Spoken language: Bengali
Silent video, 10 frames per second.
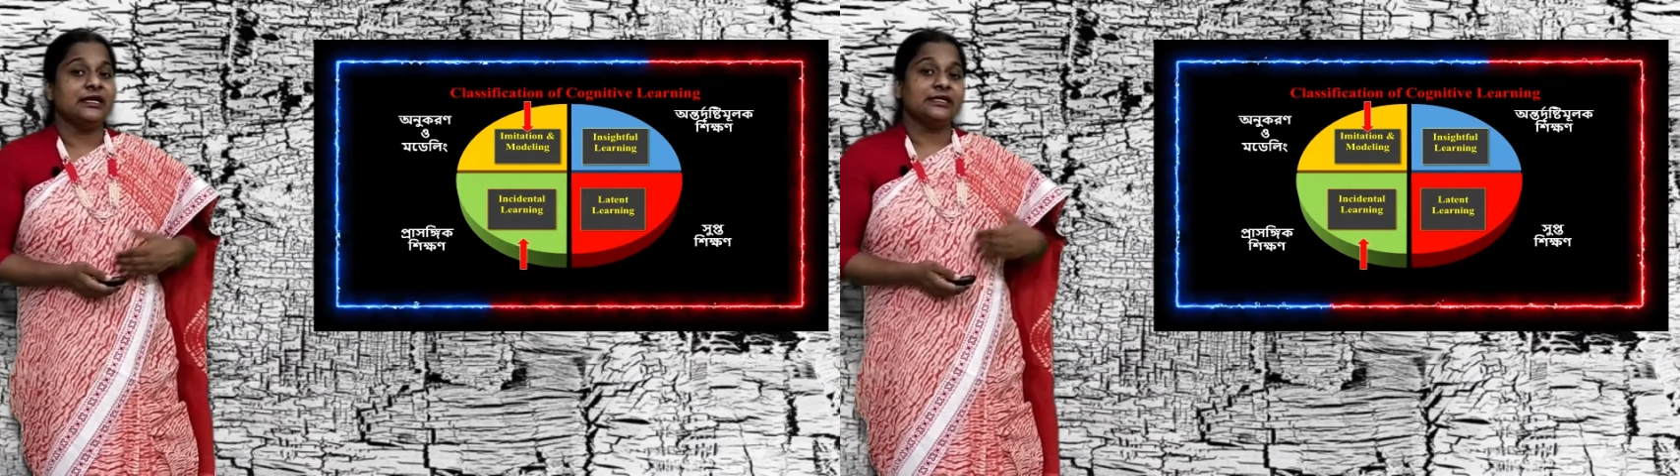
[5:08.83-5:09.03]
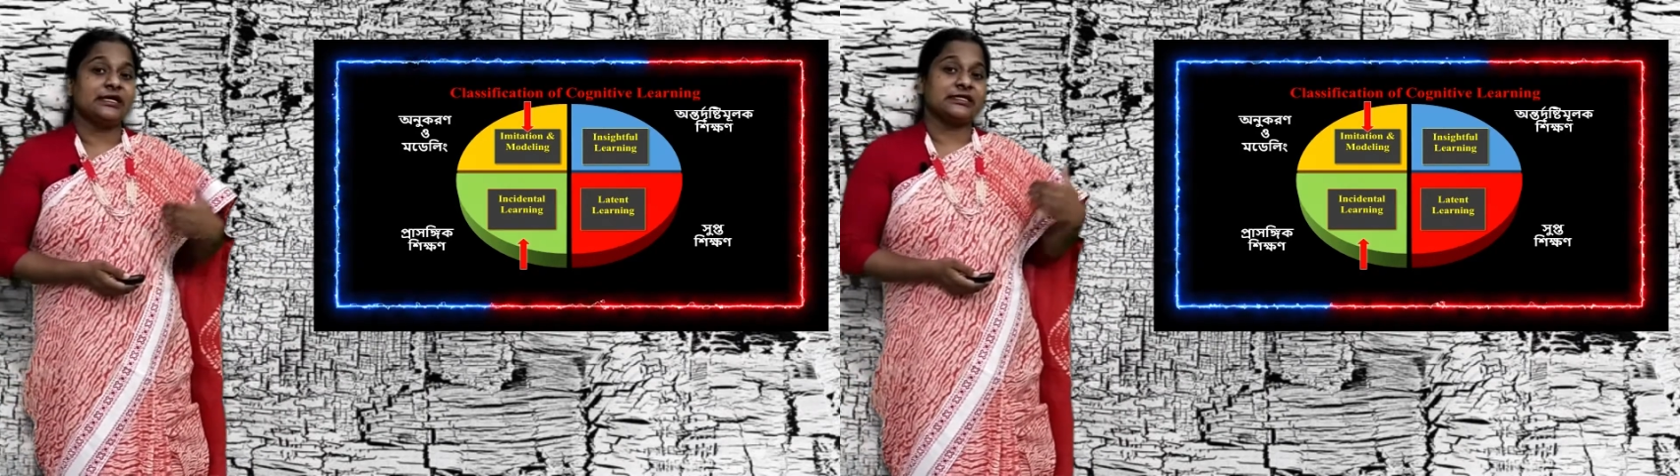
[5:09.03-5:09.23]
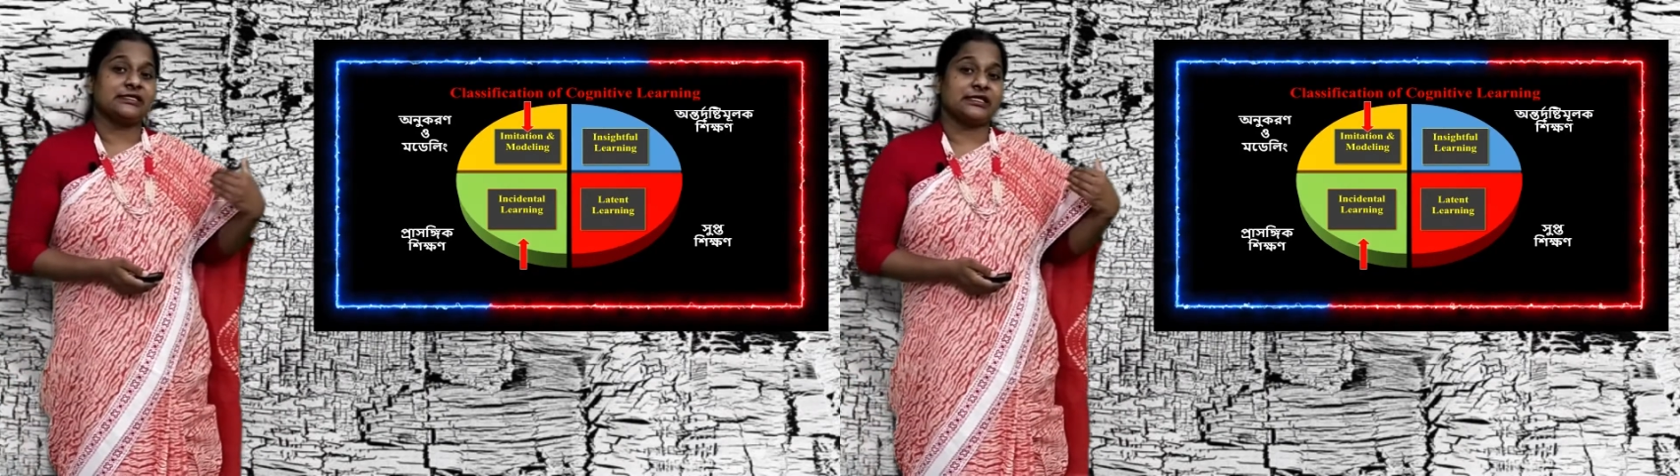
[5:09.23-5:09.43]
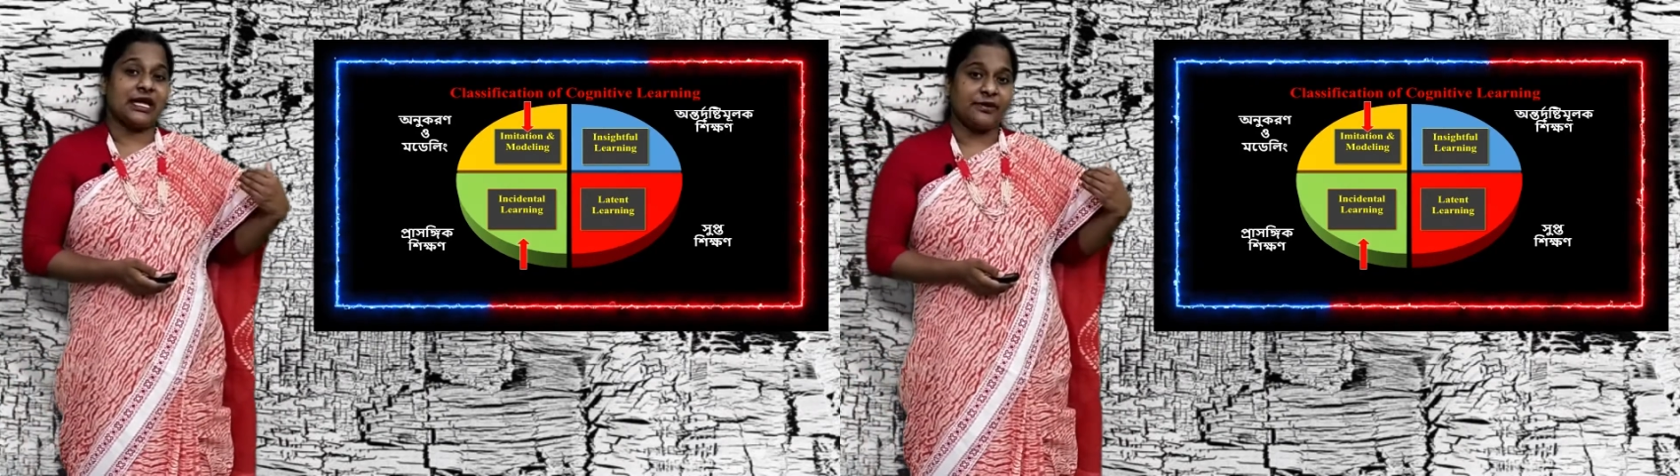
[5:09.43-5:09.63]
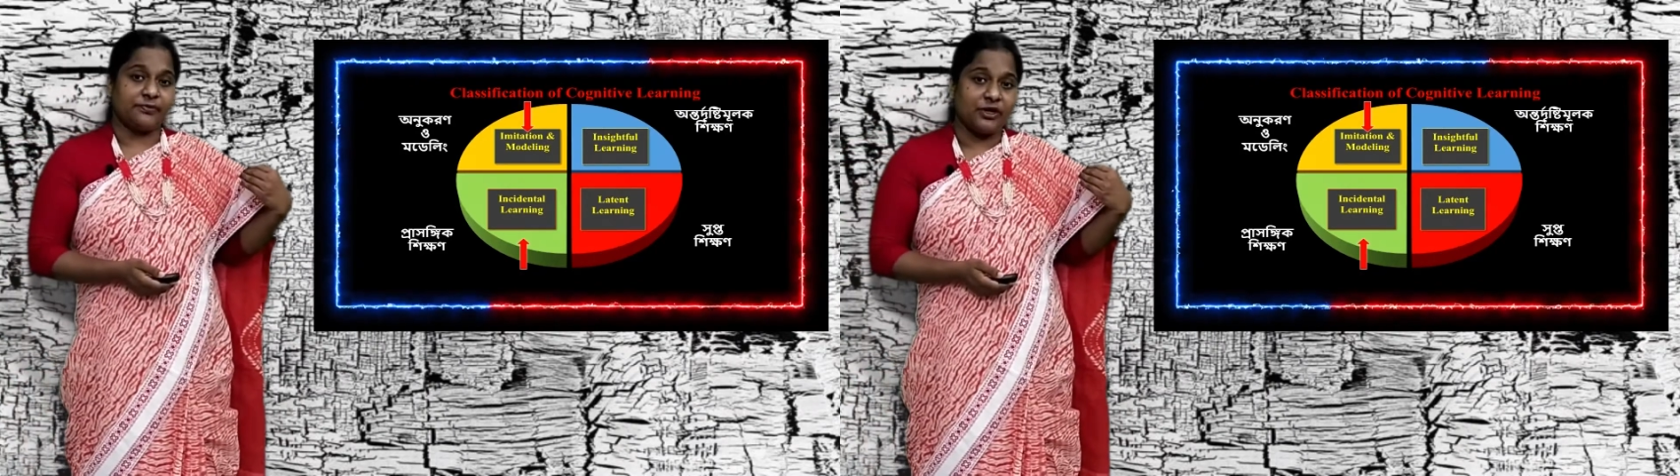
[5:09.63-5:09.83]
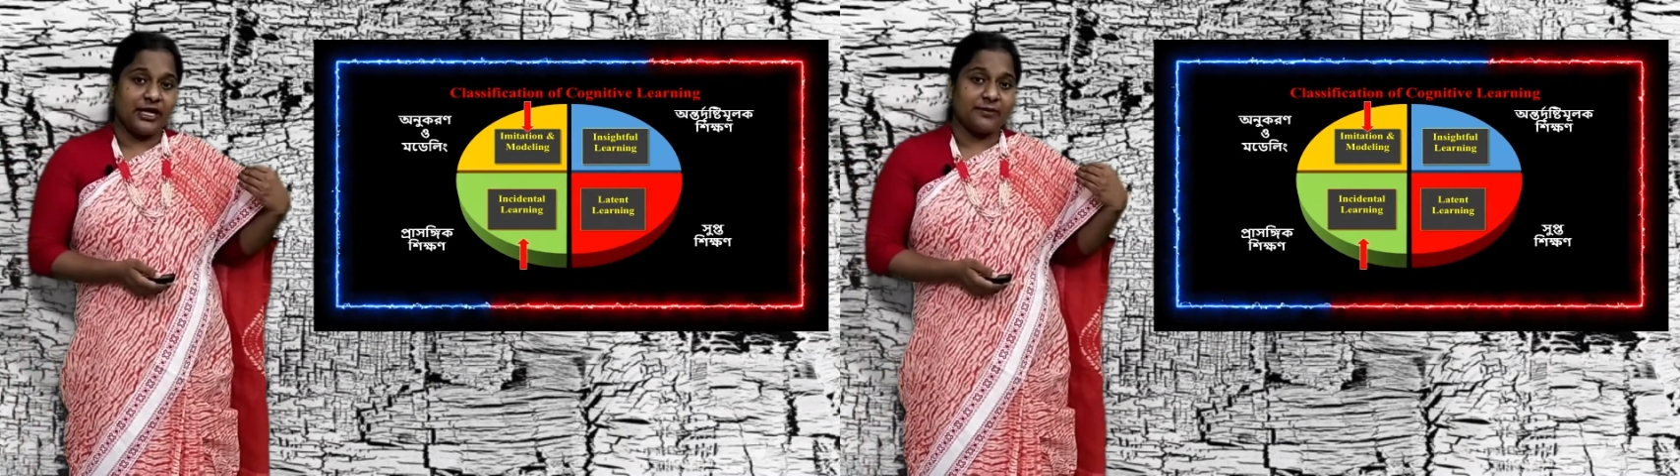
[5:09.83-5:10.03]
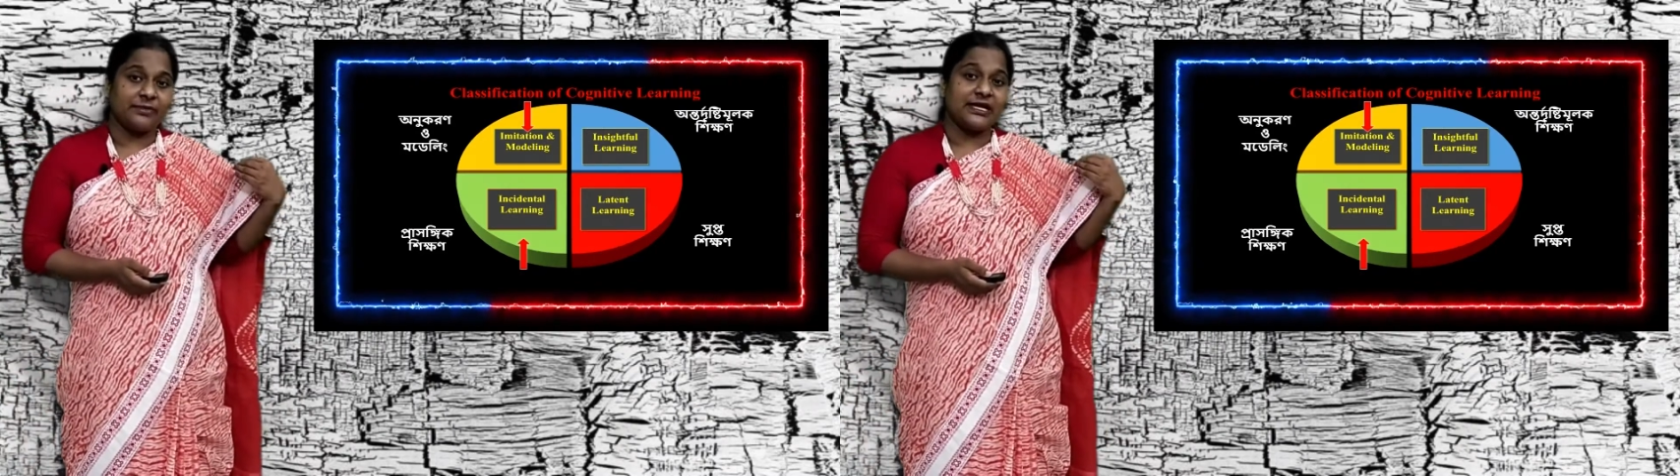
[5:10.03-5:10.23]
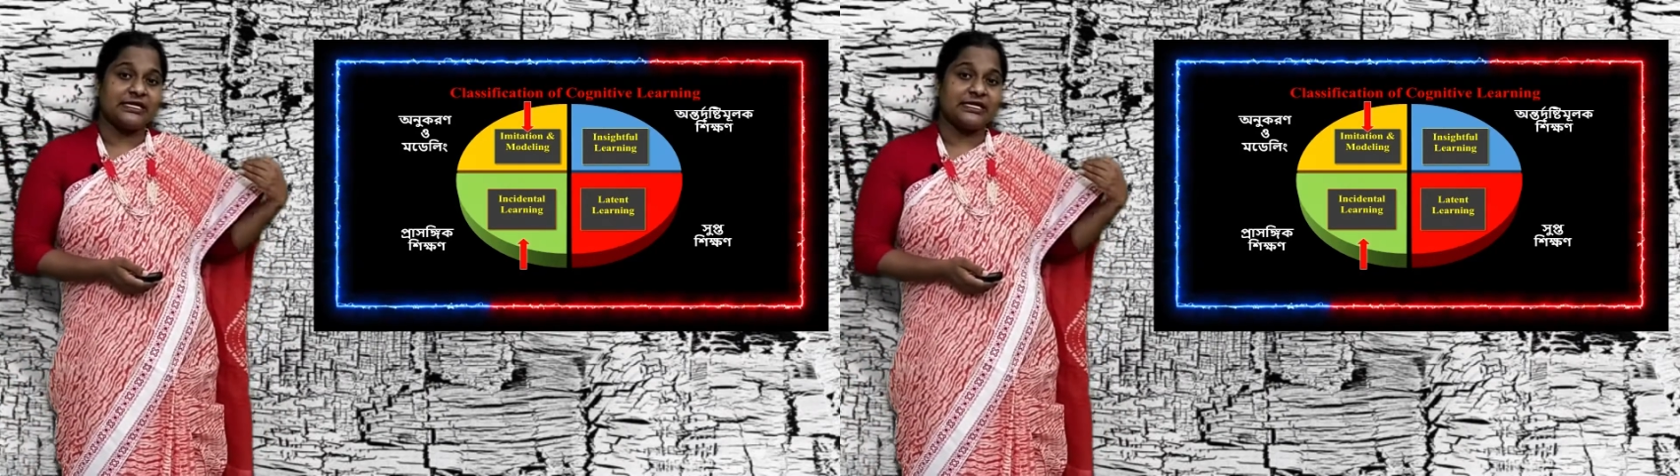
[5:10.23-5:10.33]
ঠিক আছে তারপরে আমরা